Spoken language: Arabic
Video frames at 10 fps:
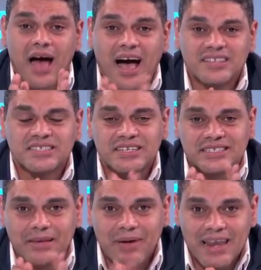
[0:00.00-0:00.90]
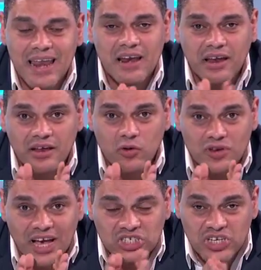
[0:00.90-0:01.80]
عصر السبهلله اللي احنا
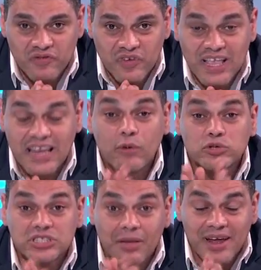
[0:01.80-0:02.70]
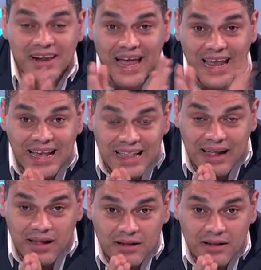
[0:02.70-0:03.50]
كنا عايشين فيه ده لو استمر على كده